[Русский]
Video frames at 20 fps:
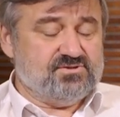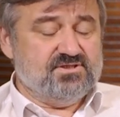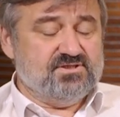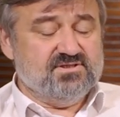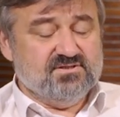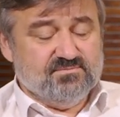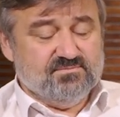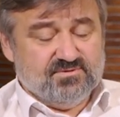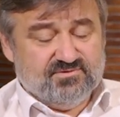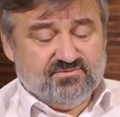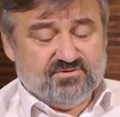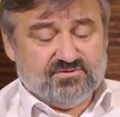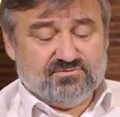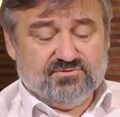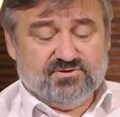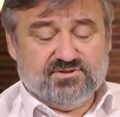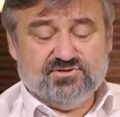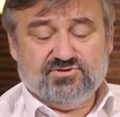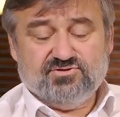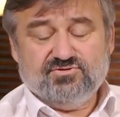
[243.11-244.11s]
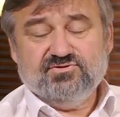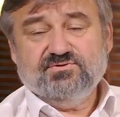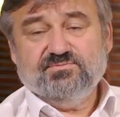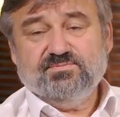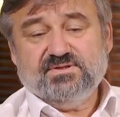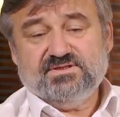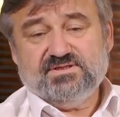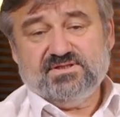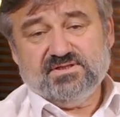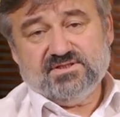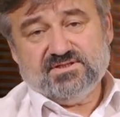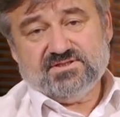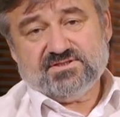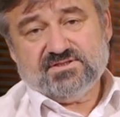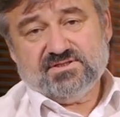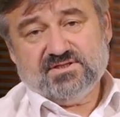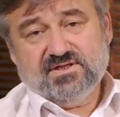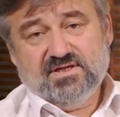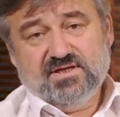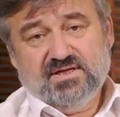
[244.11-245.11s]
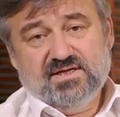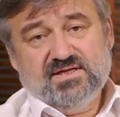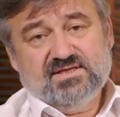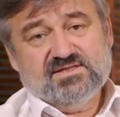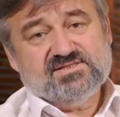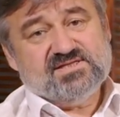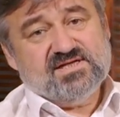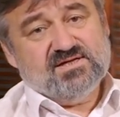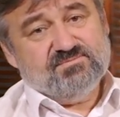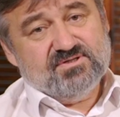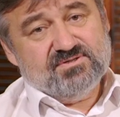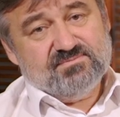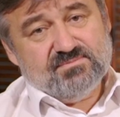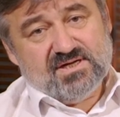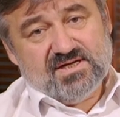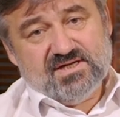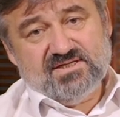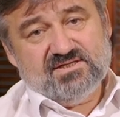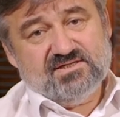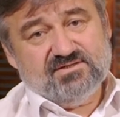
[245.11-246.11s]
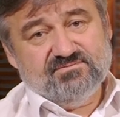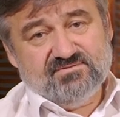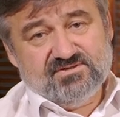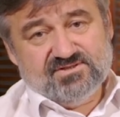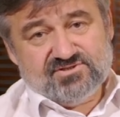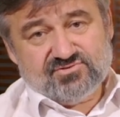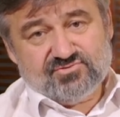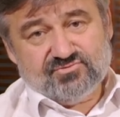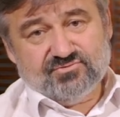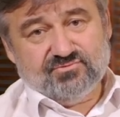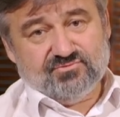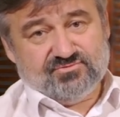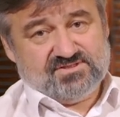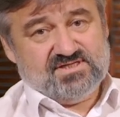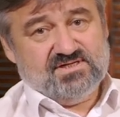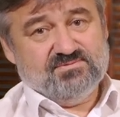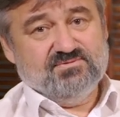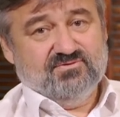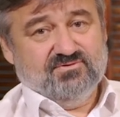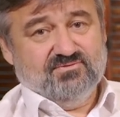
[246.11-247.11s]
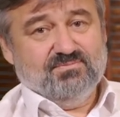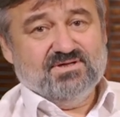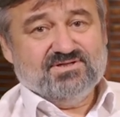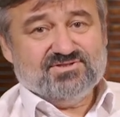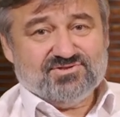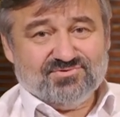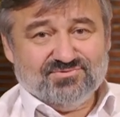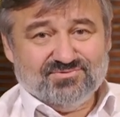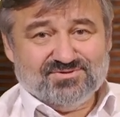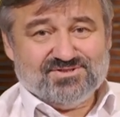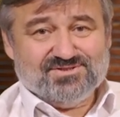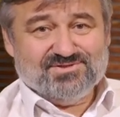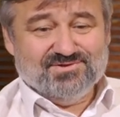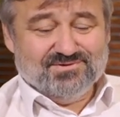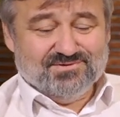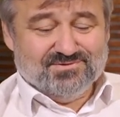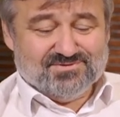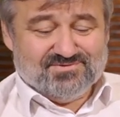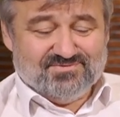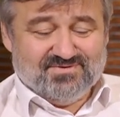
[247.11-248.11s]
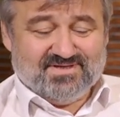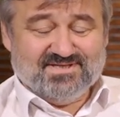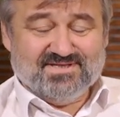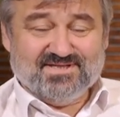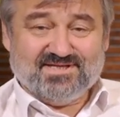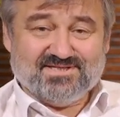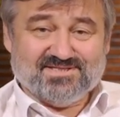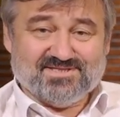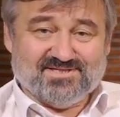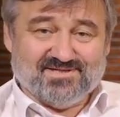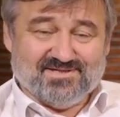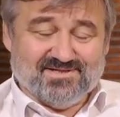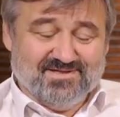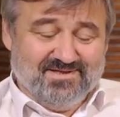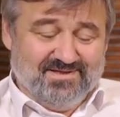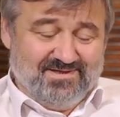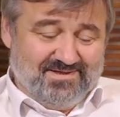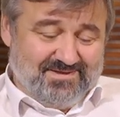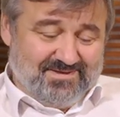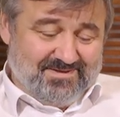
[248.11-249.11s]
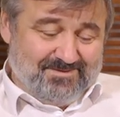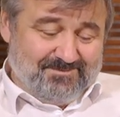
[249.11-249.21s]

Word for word: Ну стыдно медведю, да ничего не поделаешь. Самый маленький в лесу его, самого большого и сильного зверя наказал.